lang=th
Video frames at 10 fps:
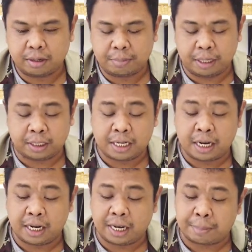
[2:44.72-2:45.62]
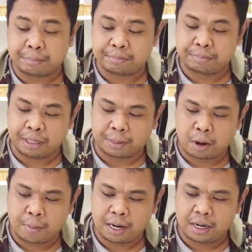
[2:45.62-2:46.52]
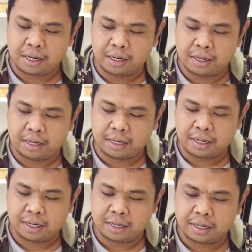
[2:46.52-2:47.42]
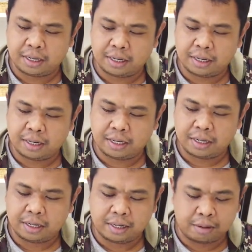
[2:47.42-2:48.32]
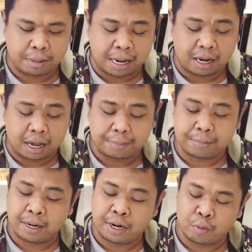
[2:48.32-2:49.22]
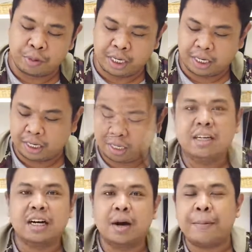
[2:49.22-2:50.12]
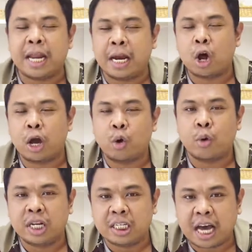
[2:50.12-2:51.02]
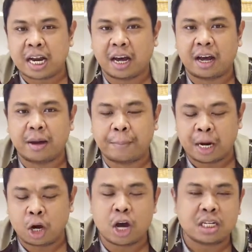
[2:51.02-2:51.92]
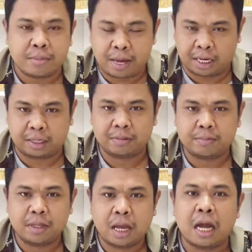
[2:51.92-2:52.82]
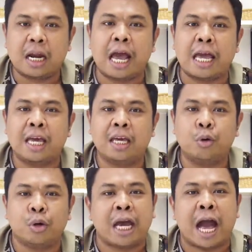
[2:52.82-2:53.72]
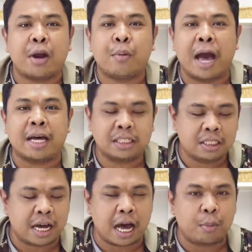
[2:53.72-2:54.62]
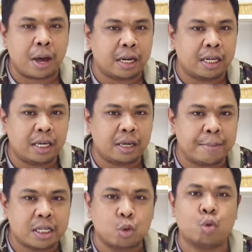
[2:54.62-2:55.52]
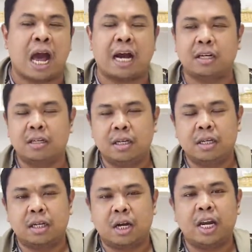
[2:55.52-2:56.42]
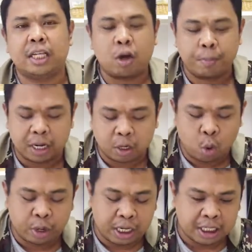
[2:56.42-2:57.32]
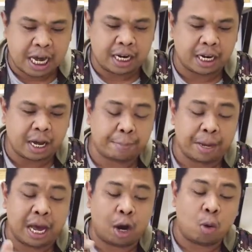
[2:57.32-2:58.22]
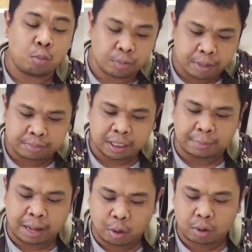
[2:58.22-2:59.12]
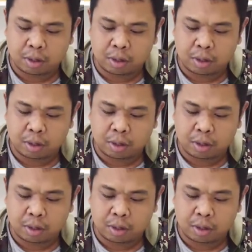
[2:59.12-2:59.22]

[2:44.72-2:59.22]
เปิดเครื่องกันเลยครับ เปิดพร้อมกันเลย มาแล้วครับ เรียวมีเออเป็น Android Go Edition อ่ะเป็น Android 11 ในอยู่ในฮาร์ดแวร์ ซึ่งฮาร์ดแวร์ที่ไม่สูงนักก็เลยต้องเป็น Go Edition นะครับ ไปหาข้อมูลเพิ่มเติมเอา